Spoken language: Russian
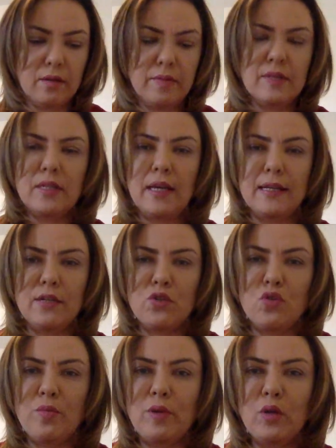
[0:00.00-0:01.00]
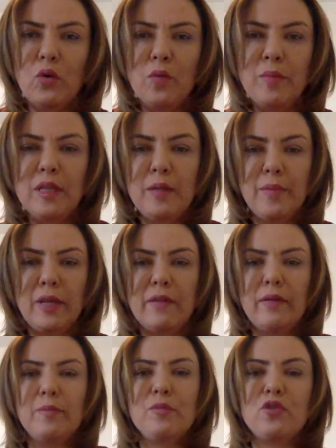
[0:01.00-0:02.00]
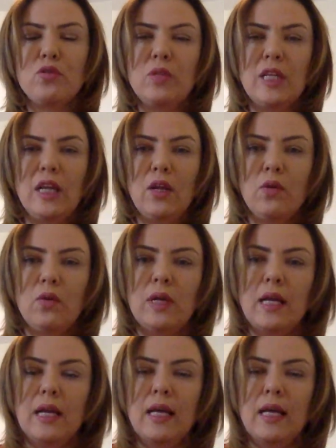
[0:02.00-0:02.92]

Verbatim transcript: Вы знаете, что мое хобби – это продавать бижутерию.